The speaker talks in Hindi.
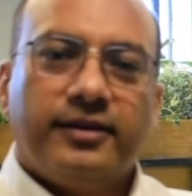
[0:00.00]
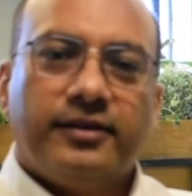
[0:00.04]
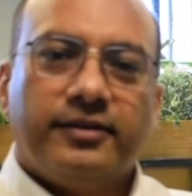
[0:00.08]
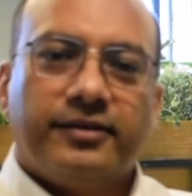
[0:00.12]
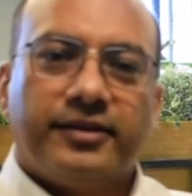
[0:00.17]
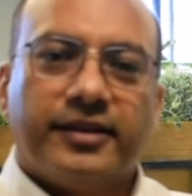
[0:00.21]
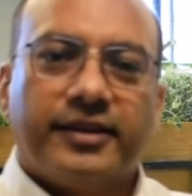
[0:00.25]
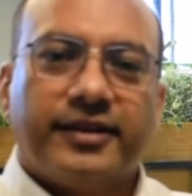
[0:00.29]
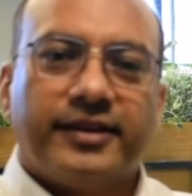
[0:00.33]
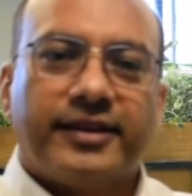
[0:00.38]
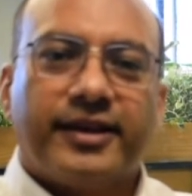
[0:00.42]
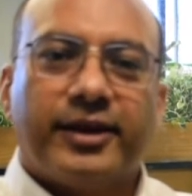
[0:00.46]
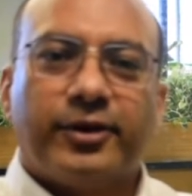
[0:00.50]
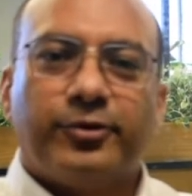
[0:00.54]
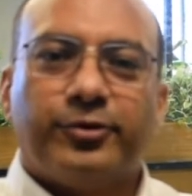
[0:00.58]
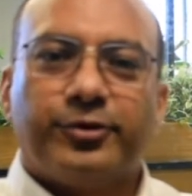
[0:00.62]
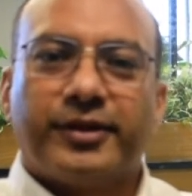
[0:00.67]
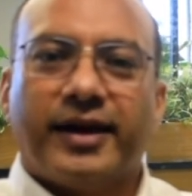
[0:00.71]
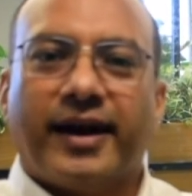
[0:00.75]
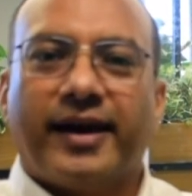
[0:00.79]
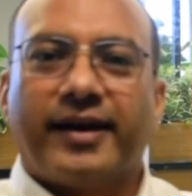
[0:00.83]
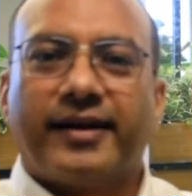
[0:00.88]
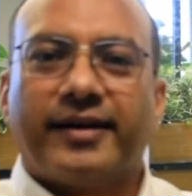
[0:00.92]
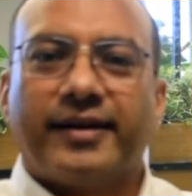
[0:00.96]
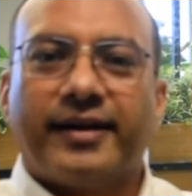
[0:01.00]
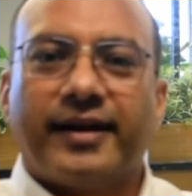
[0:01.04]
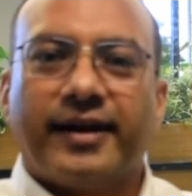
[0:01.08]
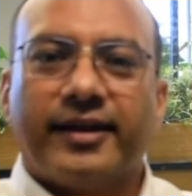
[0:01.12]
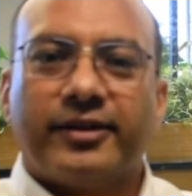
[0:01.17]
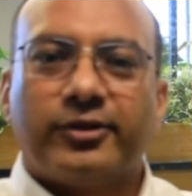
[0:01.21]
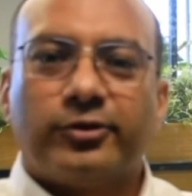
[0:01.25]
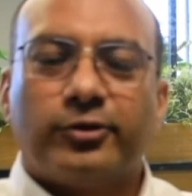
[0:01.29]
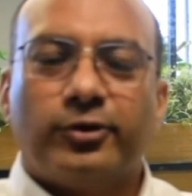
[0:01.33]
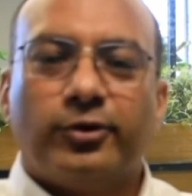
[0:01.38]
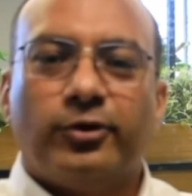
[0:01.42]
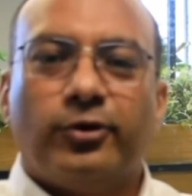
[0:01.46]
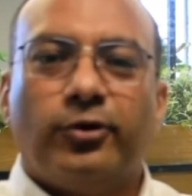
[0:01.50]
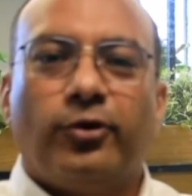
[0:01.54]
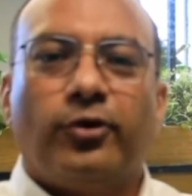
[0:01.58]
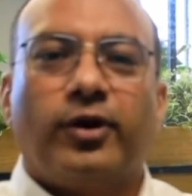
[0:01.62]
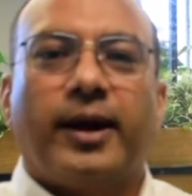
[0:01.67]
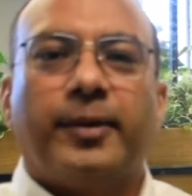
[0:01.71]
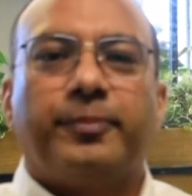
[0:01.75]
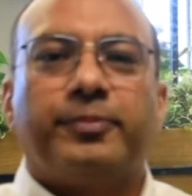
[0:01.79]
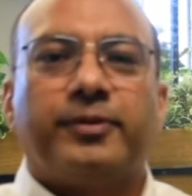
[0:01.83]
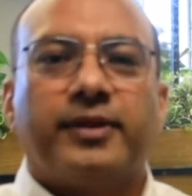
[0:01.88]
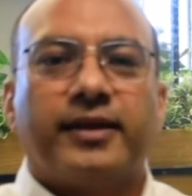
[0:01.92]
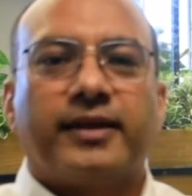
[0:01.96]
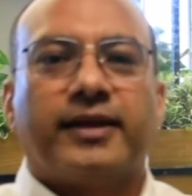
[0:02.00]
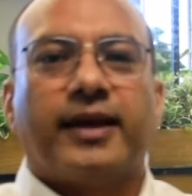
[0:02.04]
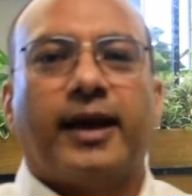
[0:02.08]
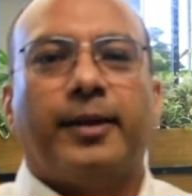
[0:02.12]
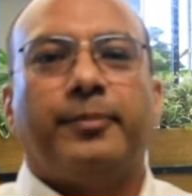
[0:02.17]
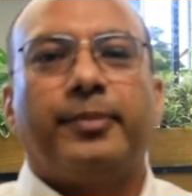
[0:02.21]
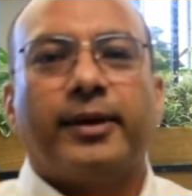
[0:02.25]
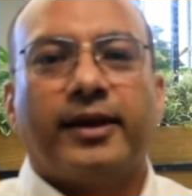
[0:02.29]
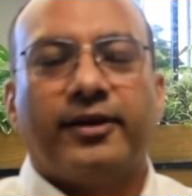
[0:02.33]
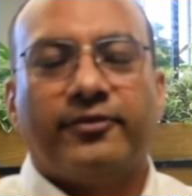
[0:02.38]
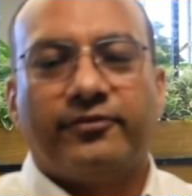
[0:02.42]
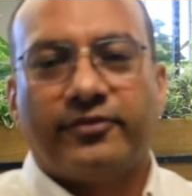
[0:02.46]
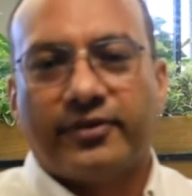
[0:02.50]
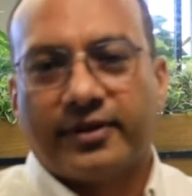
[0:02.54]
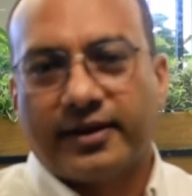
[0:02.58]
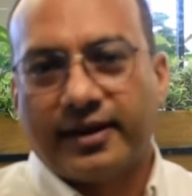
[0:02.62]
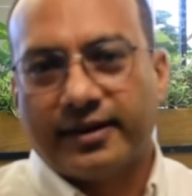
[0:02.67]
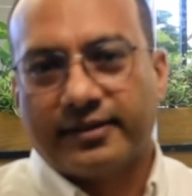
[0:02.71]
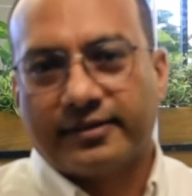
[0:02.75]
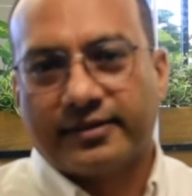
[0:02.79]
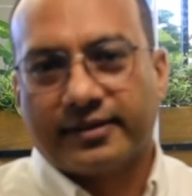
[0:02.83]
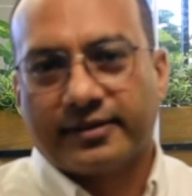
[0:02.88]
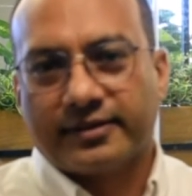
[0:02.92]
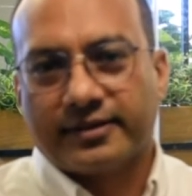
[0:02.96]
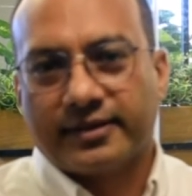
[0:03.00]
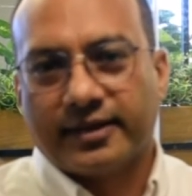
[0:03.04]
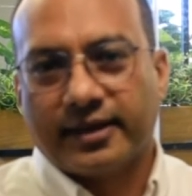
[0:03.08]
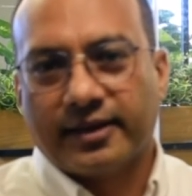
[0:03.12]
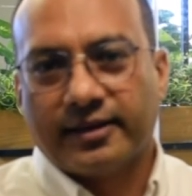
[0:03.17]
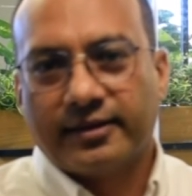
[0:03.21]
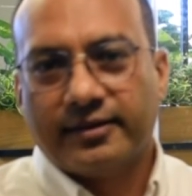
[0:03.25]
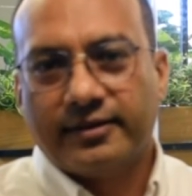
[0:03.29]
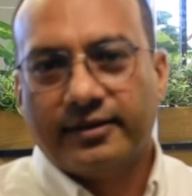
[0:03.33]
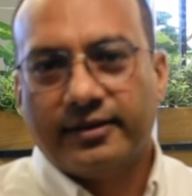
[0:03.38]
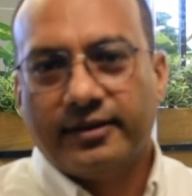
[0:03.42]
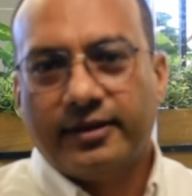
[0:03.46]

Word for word: ज़िंदगी गुजार रहे हैं तो लोग आपसे क्या बेनिफिट ले सकते हैं